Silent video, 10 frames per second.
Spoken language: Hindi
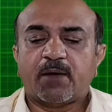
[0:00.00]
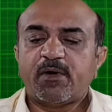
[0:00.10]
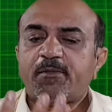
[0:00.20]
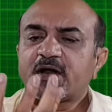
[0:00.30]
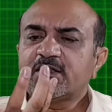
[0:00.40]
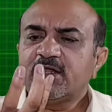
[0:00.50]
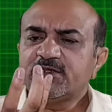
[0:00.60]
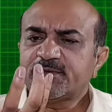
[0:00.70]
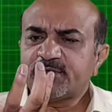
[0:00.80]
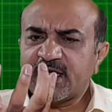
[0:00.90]
अब हमारा
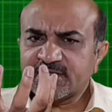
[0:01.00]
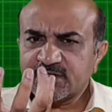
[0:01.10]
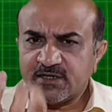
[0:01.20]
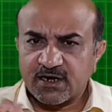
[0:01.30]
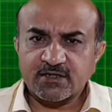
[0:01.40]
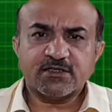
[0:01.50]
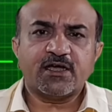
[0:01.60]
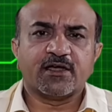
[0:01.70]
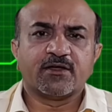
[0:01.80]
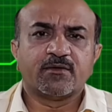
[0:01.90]
दिल जब ऐसे
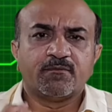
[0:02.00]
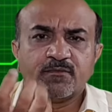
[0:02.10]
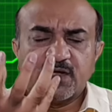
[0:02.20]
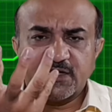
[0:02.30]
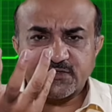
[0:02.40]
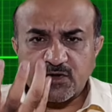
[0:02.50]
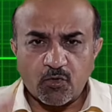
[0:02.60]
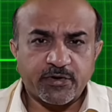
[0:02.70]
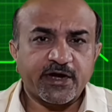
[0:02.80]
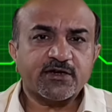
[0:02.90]
धड़कता है ऐसे
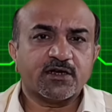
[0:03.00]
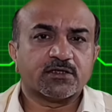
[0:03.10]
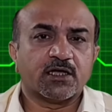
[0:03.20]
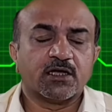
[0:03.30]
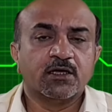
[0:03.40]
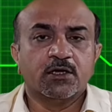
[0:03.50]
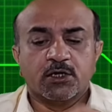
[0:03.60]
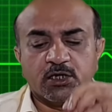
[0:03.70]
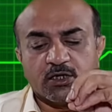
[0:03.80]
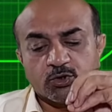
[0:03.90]
कॉन्ट्रैक्ट करता है
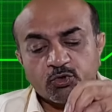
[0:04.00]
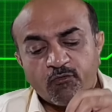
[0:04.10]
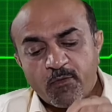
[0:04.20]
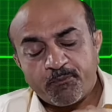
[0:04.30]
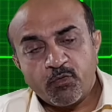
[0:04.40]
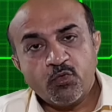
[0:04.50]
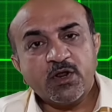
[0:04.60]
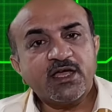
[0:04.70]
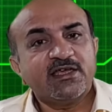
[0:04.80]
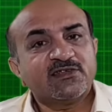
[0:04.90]
तो वो
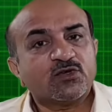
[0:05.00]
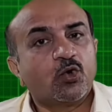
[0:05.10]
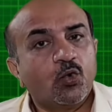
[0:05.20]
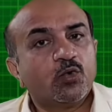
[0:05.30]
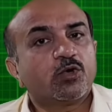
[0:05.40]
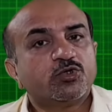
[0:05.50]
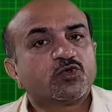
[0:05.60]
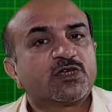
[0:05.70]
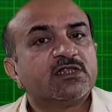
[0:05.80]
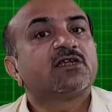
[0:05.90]
पूरे इस खून को जो
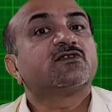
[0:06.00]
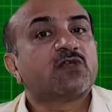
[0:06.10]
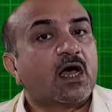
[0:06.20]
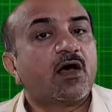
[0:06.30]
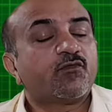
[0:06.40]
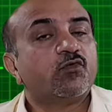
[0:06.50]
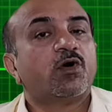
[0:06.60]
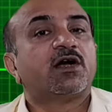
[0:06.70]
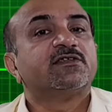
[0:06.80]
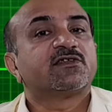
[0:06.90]
उसके अंदर साफ़
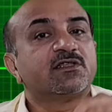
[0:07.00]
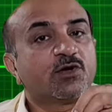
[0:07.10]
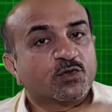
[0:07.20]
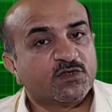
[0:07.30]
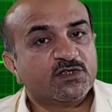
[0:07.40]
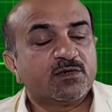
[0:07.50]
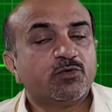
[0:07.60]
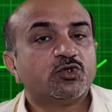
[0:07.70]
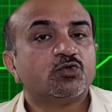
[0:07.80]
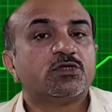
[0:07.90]
हुआ जिसके अंदर ऑक्सीजन
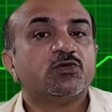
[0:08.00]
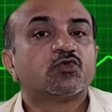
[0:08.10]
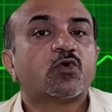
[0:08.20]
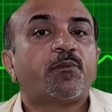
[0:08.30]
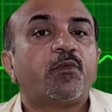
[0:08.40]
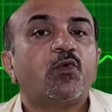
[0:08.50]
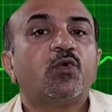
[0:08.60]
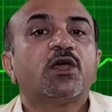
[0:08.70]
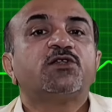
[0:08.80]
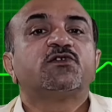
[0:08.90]
मौजूद थी उसको
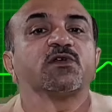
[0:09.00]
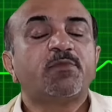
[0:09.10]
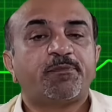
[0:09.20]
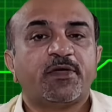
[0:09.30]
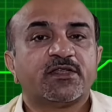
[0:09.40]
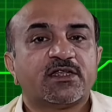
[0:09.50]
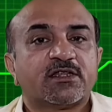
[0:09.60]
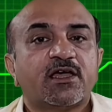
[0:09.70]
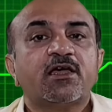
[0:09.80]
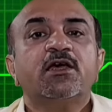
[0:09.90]
पूरे जिसम में फेंक
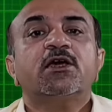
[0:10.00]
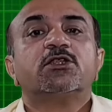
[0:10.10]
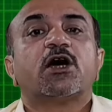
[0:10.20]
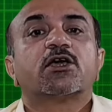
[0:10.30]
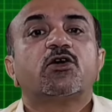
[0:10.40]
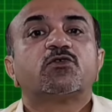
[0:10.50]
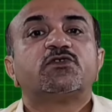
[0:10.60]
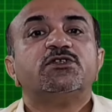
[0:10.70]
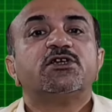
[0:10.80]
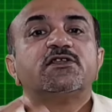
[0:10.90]
देता है ताकि
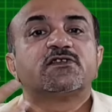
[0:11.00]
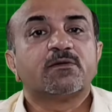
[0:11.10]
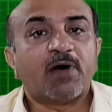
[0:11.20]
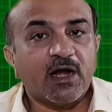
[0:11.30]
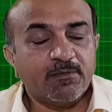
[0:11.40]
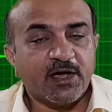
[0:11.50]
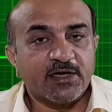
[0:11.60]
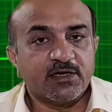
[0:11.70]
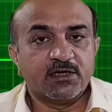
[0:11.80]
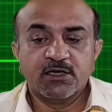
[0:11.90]
ऑक्सीजन इस्तेमाल में
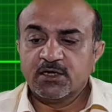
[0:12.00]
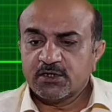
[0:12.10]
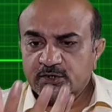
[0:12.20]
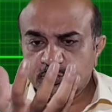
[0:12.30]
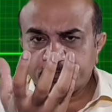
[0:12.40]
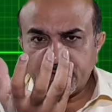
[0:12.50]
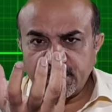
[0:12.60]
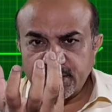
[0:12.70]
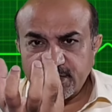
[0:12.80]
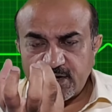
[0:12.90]
आएगी ये जो
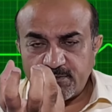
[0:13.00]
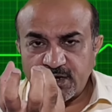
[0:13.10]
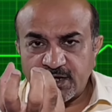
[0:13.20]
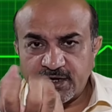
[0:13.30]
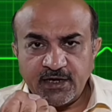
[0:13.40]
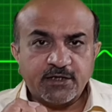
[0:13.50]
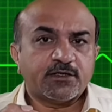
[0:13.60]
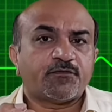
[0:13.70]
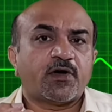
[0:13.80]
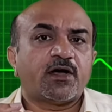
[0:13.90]
फेंकने का अमल है एक
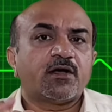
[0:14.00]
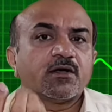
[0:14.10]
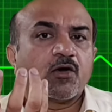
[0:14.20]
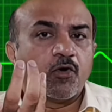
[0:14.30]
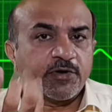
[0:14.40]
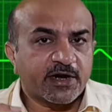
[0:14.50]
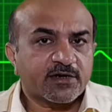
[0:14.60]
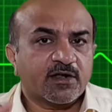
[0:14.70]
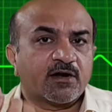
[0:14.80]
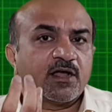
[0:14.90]
दफ़ा
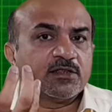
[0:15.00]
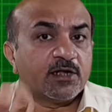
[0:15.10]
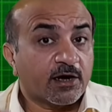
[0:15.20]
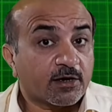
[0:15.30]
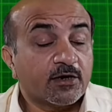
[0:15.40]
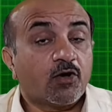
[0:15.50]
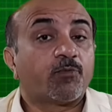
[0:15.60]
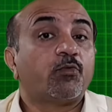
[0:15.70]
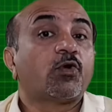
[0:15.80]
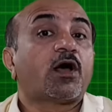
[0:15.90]
कॉन्ट्रैक्ट करना धड़कना
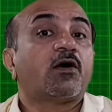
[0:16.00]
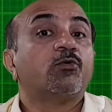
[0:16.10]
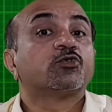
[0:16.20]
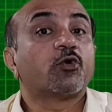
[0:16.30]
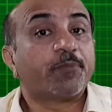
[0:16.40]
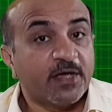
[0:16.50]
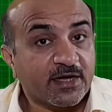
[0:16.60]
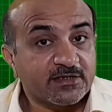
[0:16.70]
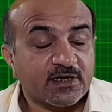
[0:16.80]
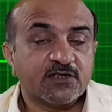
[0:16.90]
और पूरा उसको
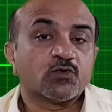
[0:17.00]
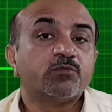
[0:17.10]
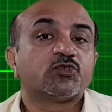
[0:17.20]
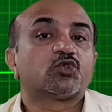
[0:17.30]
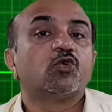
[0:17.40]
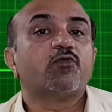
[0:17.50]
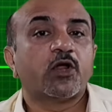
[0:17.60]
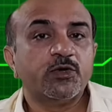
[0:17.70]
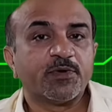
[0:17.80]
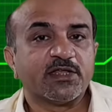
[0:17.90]
फेंका जाना इसको हम स्ट्रोक
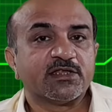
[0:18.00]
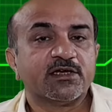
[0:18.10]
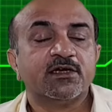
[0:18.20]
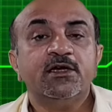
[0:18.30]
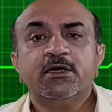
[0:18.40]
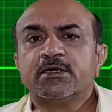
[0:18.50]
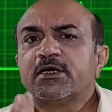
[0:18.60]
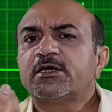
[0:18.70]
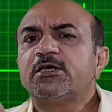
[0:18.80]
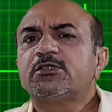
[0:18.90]
वॉल्यूम कहते हैं
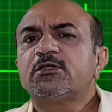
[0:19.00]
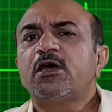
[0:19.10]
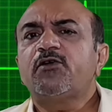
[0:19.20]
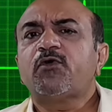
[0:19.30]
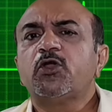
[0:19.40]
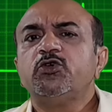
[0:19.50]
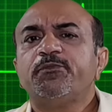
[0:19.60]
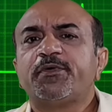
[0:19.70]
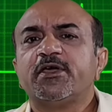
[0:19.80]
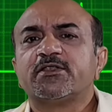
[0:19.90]
कि कितना
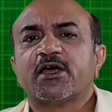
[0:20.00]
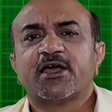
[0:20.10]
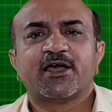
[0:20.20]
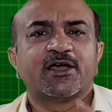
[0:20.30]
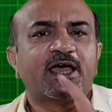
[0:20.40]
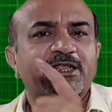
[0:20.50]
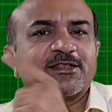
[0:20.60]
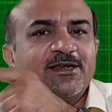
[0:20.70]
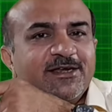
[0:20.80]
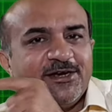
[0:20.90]
वॉल्यूम फेंकता है
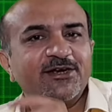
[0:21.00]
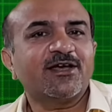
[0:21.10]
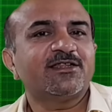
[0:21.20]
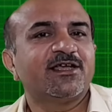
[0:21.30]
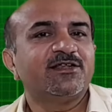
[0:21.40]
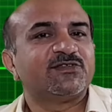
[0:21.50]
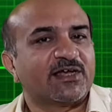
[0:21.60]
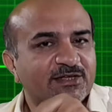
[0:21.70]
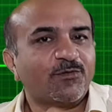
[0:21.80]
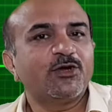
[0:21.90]
एथलीट का दिल
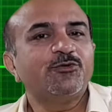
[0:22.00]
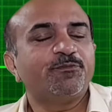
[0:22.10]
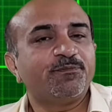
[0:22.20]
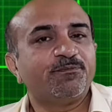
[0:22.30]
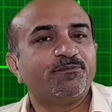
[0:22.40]
ज़्यादा वॉल्यूम